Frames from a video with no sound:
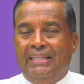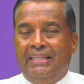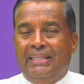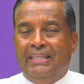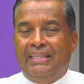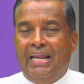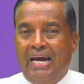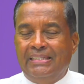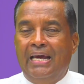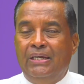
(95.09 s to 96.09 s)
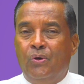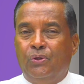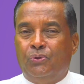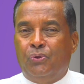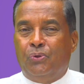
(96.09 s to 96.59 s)
desde la casa y
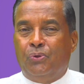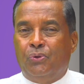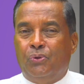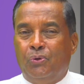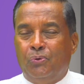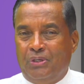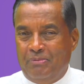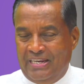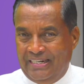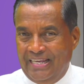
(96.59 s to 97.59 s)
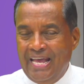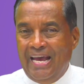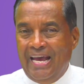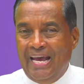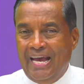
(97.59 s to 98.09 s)
con el doctor Cruz Minian
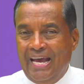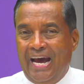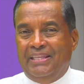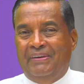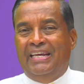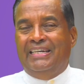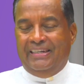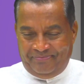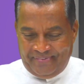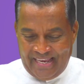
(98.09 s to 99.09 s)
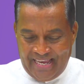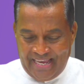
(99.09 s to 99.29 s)
Adivinen qué.